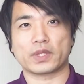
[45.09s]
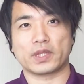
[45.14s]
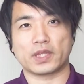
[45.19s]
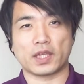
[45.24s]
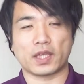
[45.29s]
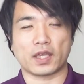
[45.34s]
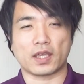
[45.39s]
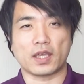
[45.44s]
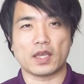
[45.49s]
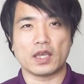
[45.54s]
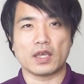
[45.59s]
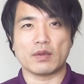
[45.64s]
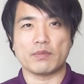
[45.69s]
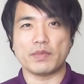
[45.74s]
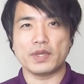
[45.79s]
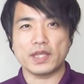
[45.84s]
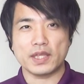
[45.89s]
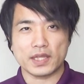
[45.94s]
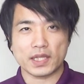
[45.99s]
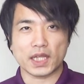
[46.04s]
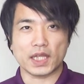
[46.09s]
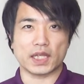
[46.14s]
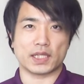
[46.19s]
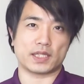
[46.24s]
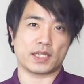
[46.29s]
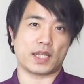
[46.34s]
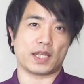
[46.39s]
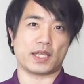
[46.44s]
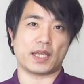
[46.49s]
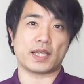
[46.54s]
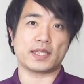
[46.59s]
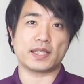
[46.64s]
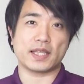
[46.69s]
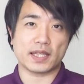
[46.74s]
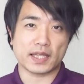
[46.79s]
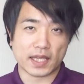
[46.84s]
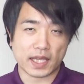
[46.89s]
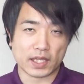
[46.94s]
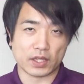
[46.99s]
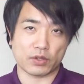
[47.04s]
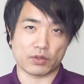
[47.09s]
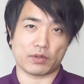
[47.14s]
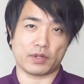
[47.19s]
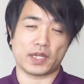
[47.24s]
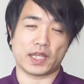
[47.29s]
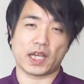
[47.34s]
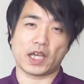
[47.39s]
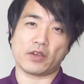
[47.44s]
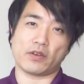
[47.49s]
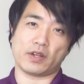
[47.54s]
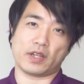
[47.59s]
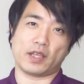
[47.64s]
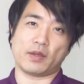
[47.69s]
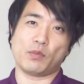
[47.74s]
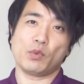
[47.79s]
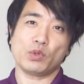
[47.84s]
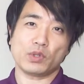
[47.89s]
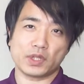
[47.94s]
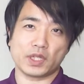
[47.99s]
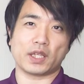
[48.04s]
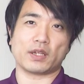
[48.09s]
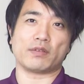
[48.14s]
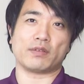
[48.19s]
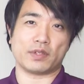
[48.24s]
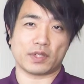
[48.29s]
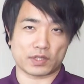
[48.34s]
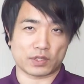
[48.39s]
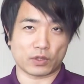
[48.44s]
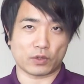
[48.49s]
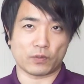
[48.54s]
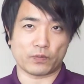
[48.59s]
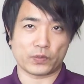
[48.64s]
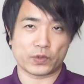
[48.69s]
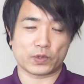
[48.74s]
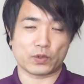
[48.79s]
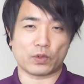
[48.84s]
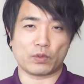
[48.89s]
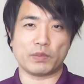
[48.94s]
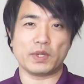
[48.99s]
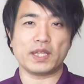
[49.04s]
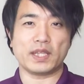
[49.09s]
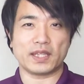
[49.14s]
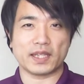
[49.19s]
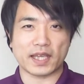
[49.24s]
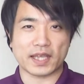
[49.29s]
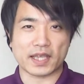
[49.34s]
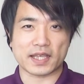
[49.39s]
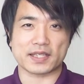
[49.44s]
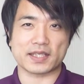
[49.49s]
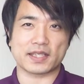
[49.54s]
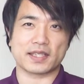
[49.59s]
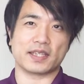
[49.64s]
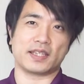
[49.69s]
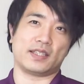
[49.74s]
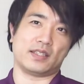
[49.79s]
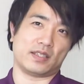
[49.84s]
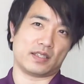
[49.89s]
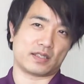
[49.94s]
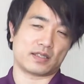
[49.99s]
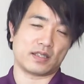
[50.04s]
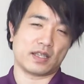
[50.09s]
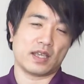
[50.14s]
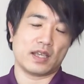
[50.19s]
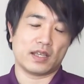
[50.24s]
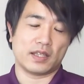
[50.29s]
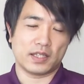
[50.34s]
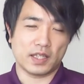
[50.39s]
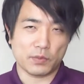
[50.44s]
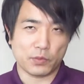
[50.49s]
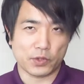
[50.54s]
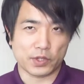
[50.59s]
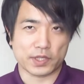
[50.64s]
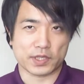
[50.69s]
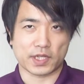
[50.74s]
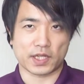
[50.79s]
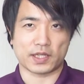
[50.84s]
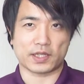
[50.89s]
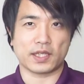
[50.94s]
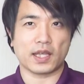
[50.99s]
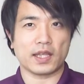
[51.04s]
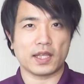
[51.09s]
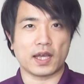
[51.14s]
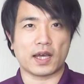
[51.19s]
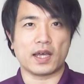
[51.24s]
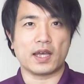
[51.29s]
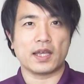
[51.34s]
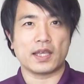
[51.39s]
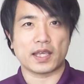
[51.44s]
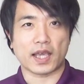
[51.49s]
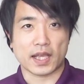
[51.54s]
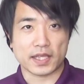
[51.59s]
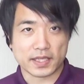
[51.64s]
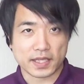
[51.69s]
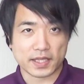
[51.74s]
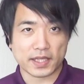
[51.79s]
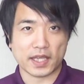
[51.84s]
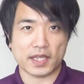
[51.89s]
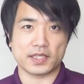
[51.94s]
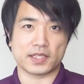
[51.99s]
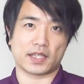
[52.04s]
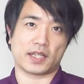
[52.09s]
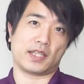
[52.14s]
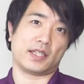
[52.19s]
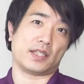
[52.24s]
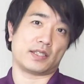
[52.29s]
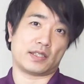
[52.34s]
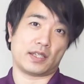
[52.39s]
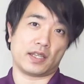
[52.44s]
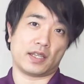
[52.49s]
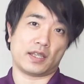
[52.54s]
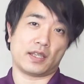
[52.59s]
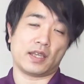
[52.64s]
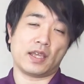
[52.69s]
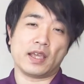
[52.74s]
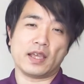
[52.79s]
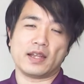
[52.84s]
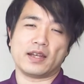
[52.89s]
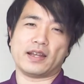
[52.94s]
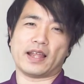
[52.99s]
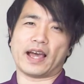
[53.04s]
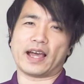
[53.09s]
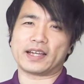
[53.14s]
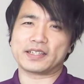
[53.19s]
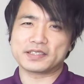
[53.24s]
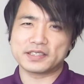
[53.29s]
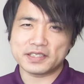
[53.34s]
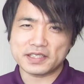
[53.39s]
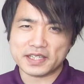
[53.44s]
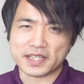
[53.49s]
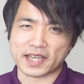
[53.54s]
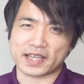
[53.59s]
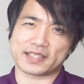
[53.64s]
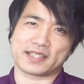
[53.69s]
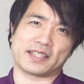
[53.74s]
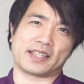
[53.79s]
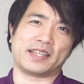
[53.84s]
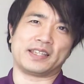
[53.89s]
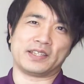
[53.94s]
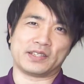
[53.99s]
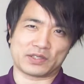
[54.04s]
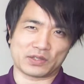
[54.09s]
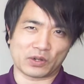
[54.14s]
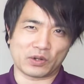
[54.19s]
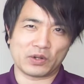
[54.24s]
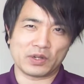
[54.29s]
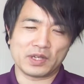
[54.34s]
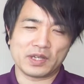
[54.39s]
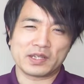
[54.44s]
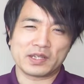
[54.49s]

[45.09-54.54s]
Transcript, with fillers: で、みんなですね、痩せたいという願いをね持ってるんですよ。そう、みんな痩せたいんです。でもですね、ただ痩せたいんじゃないんですね。楽に痩せたいんですよ。